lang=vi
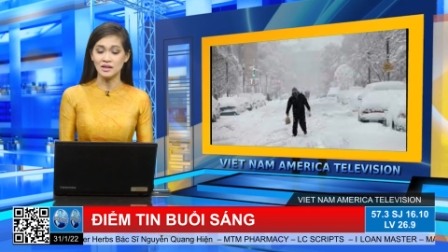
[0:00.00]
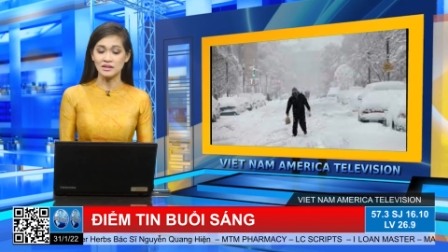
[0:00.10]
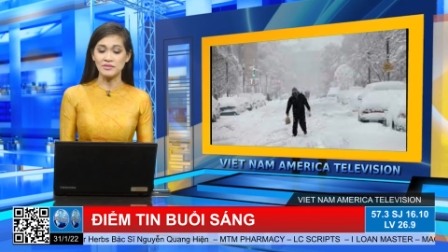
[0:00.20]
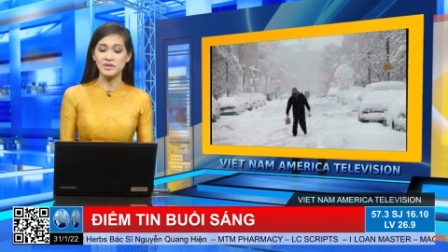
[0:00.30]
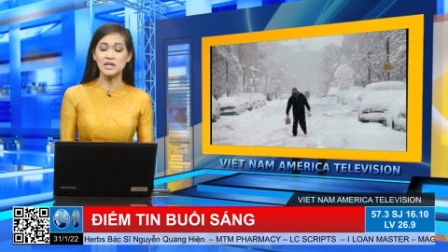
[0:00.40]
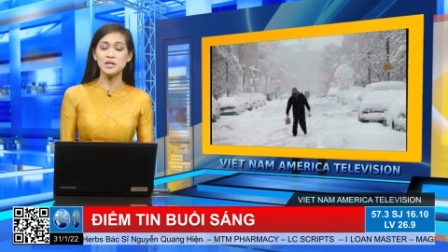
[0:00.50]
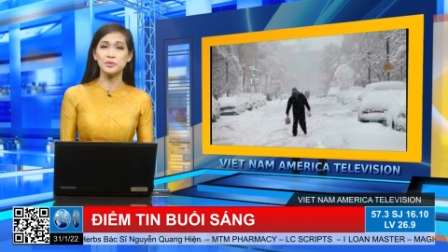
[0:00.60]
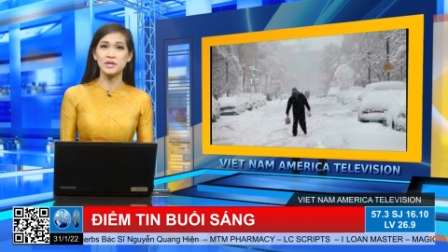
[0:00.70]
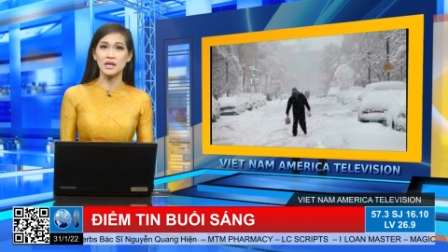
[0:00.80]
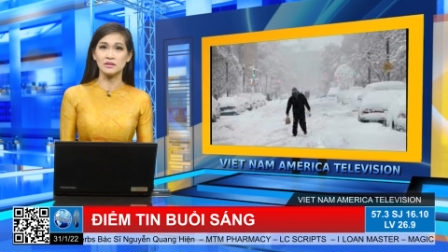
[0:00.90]
Tại vì cái điều
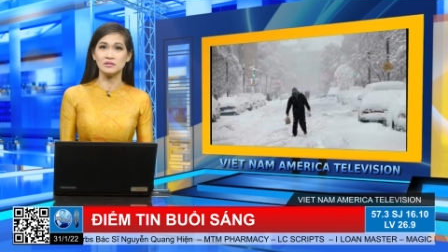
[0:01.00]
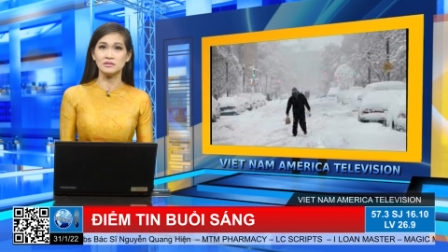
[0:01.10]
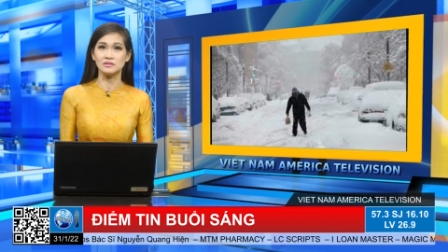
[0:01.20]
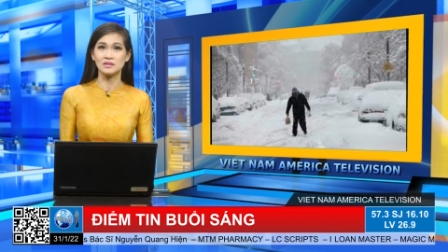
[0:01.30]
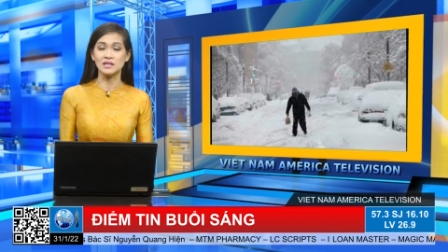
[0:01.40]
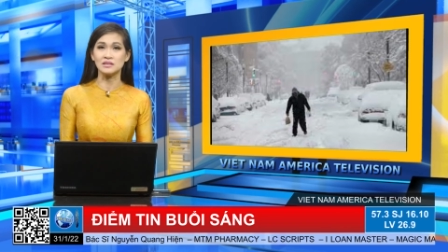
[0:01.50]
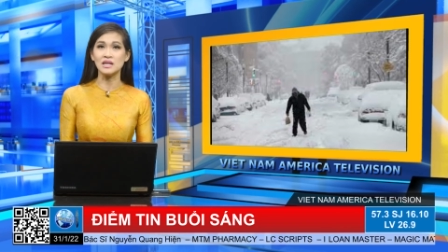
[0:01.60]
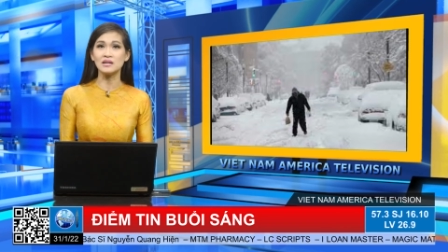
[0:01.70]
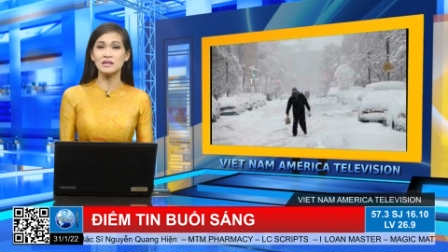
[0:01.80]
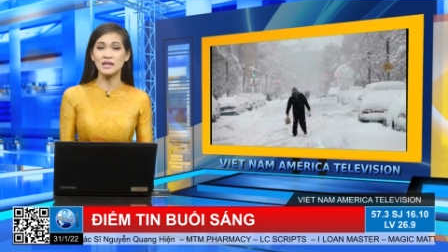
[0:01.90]
kiện thời
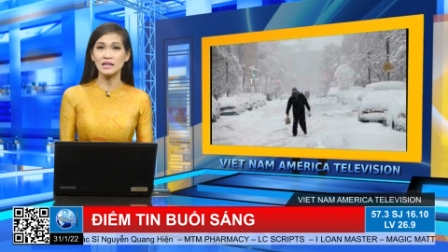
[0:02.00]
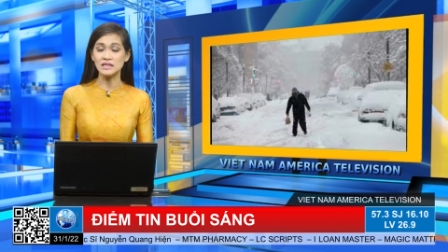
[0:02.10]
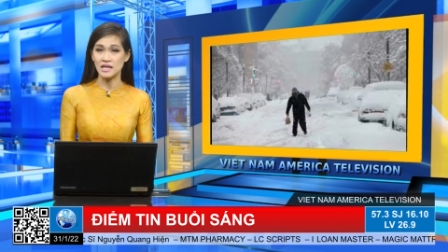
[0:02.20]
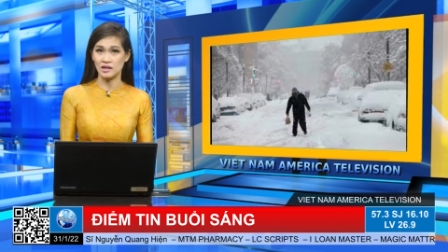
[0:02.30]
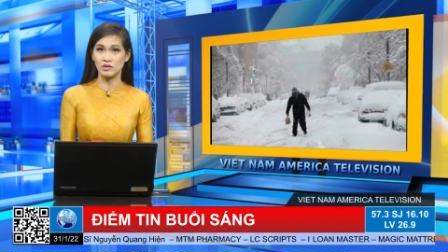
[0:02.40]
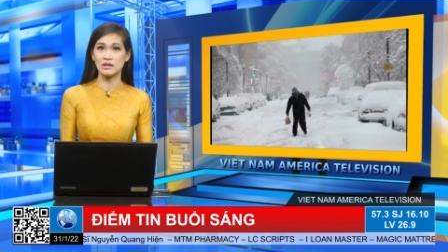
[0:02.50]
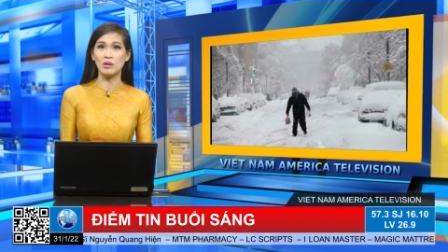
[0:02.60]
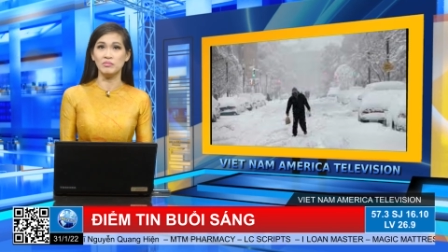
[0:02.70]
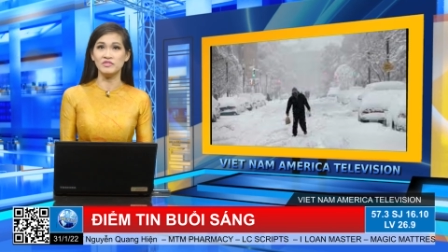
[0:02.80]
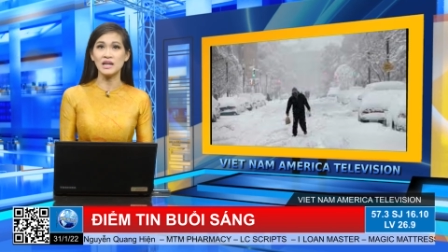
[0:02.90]
tiết khắc nghiệt
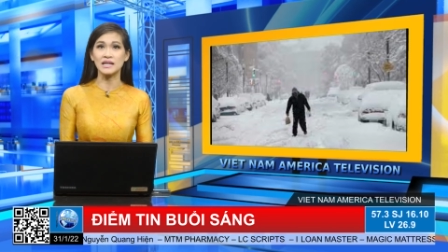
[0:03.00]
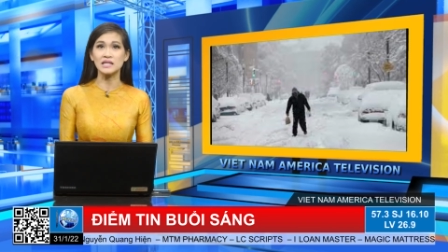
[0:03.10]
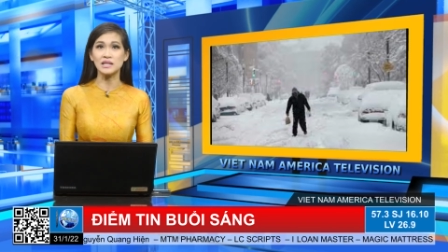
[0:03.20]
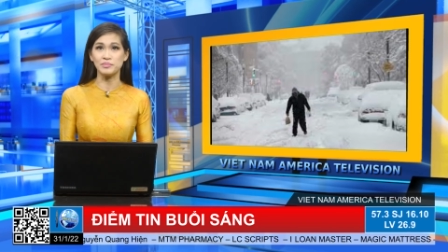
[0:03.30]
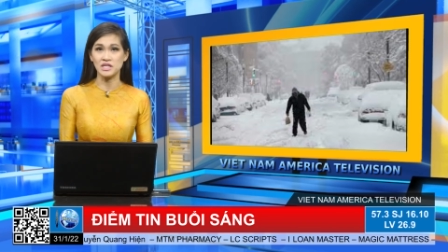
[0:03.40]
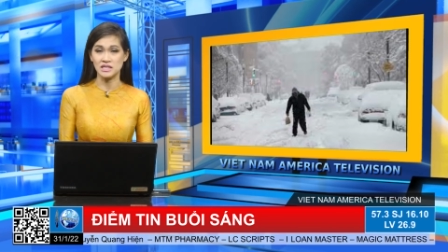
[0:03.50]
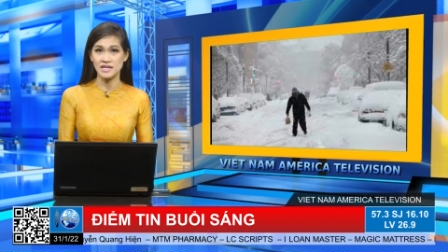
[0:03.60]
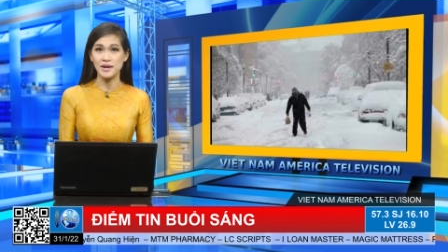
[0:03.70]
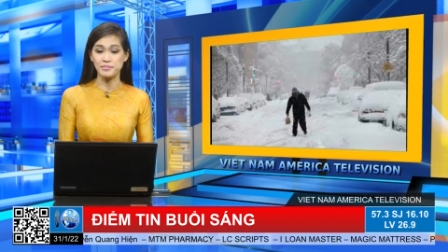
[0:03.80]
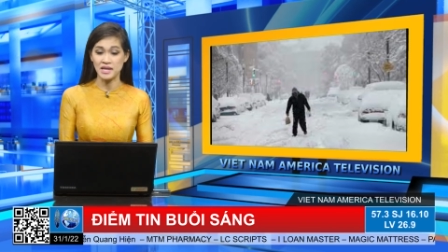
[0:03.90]
cộng với lại cái tầm nhìn
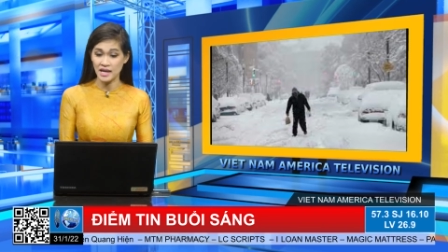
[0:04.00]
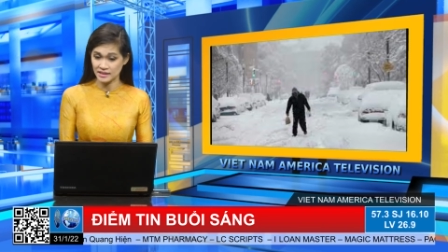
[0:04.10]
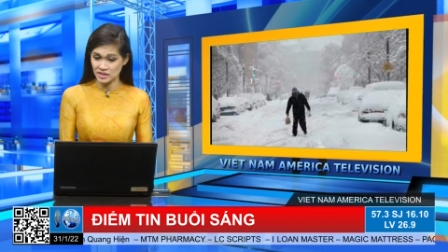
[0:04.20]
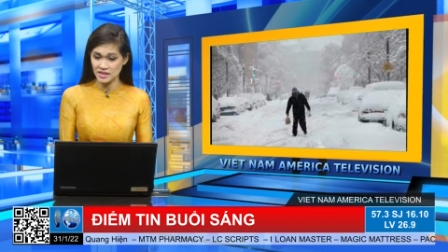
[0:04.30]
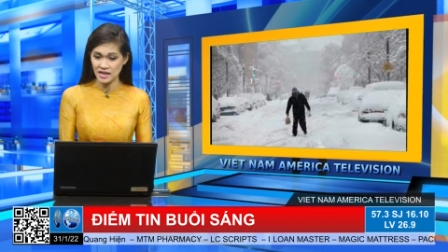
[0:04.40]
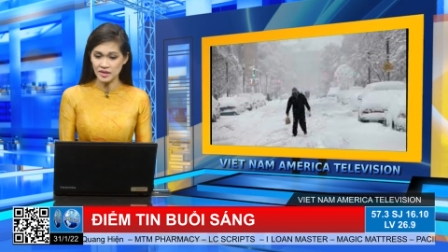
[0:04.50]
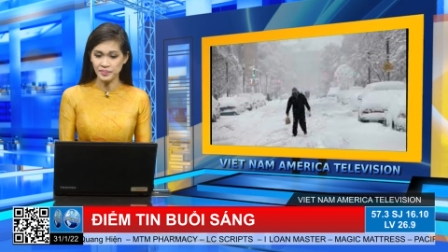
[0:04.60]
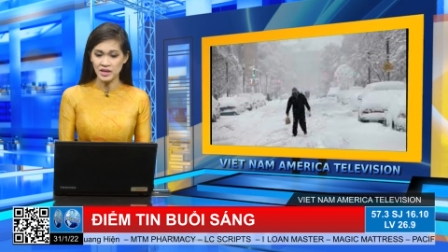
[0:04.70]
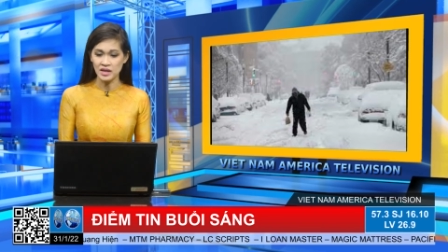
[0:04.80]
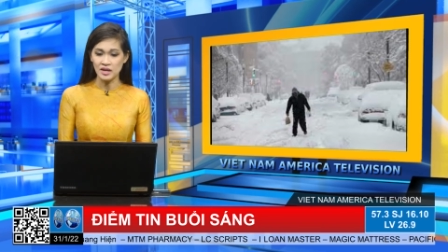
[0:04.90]
đang bị hạn chế.
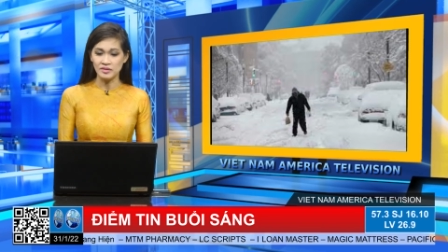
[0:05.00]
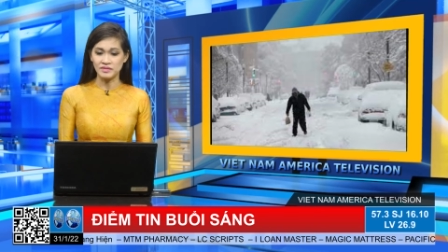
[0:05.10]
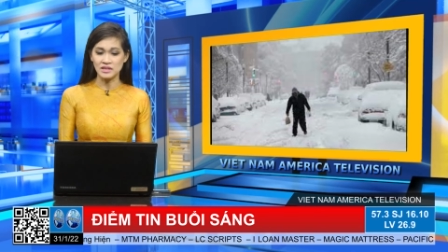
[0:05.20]
Và